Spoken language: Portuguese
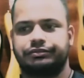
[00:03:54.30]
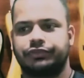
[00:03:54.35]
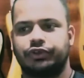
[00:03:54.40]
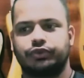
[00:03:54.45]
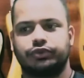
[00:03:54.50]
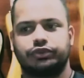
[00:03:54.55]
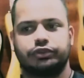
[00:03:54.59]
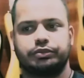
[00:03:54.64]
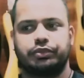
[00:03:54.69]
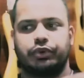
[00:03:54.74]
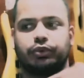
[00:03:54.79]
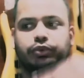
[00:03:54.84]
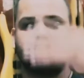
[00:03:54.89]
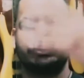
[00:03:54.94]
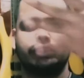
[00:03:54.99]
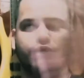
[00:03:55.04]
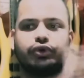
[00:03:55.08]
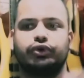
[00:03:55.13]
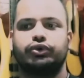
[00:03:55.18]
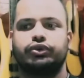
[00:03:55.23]
vamos supor, um
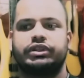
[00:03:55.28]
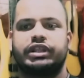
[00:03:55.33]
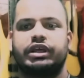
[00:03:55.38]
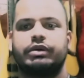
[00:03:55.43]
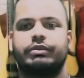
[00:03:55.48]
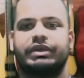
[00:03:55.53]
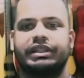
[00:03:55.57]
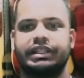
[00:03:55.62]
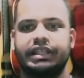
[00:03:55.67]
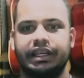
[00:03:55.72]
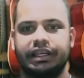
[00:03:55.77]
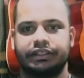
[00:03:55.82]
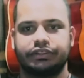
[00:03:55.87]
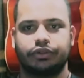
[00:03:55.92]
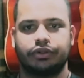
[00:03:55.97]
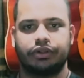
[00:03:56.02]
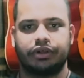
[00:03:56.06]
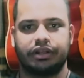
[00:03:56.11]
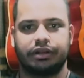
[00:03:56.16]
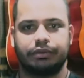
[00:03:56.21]
jogo tem uma trilha
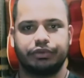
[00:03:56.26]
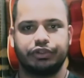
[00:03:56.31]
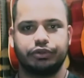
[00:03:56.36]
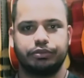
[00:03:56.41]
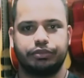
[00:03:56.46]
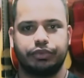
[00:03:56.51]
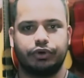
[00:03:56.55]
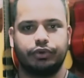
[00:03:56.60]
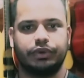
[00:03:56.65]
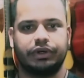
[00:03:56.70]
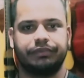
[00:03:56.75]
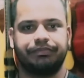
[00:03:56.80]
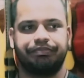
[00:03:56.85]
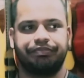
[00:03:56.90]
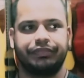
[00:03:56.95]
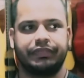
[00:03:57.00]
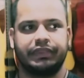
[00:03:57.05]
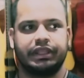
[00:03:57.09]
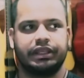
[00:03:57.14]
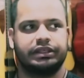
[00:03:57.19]
sonora muito boa,
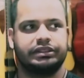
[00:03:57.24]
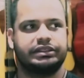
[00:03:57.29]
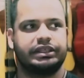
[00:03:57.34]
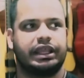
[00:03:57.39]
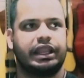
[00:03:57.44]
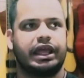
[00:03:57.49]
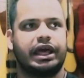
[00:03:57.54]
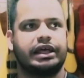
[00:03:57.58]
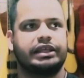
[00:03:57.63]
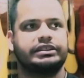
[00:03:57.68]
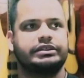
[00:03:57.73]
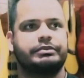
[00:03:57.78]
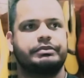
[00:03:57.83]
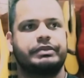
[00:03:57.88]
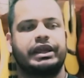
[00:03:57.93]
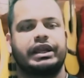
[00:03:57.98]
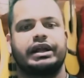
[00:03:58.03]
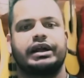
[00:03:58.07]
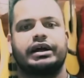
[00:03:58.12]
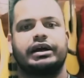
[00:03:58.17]
sei lá, você
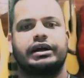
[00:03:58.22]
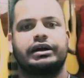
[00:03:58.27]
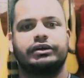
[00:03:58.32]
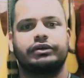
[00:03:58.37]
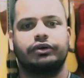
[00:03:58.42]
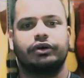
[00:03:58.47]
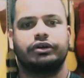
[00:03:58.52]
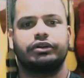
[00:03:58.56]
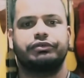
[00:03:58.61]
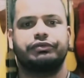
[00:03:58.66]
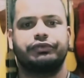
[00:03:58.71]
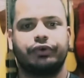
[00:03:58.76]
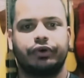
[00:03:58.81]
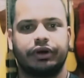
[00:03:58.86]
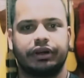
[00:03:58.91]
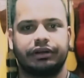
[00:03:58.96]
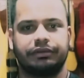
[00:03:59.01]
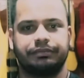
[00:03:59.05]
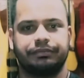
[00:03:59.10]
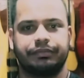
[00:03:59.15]
pega God of
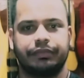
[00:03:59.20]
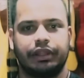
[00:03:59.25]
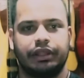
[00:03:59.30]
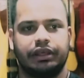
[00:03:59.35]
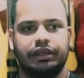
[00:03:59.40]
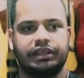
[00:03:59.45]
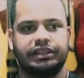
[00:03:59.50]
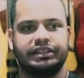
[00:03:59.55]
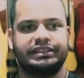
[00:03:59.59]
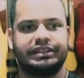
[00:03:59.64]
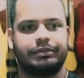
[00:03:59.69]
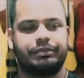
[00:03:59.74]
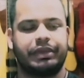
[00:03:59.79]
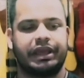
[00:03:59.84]
War e você